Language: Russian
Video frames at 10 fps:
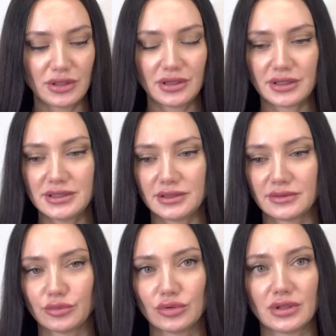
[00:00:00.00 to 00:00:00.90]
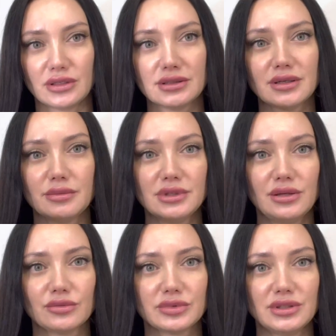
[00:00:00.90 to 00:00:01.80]
некрасивый будто. А на самом
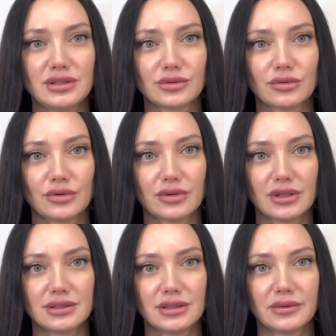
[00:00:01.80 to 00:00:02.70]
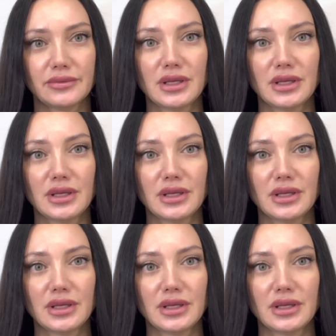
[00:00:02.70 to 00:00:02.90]
деле он, смотрите, какой классный.